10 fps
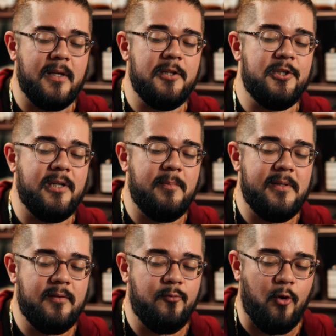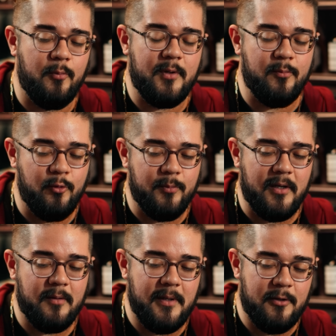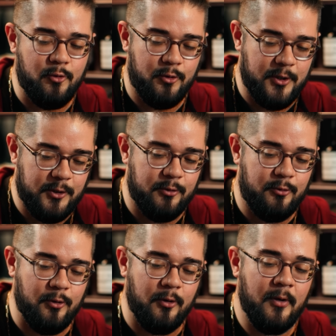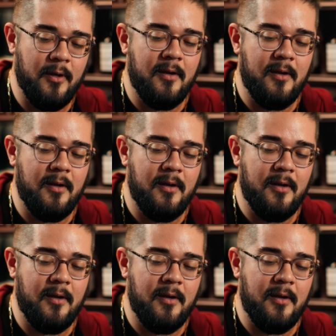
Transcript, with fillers: içilebilir formda bulmak beni çok şaşırtıyor.